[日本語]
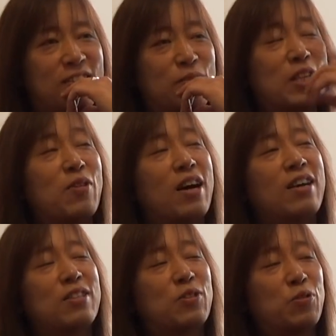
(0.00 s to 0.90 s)
また
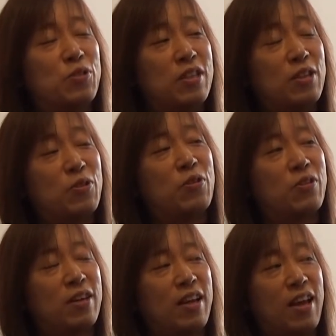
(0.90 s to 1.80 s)
はその国
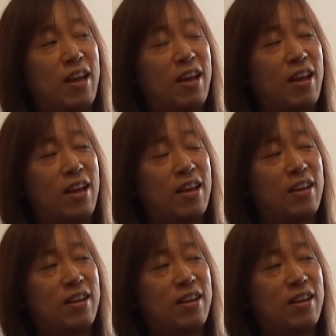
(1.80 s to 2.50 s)
の、えー、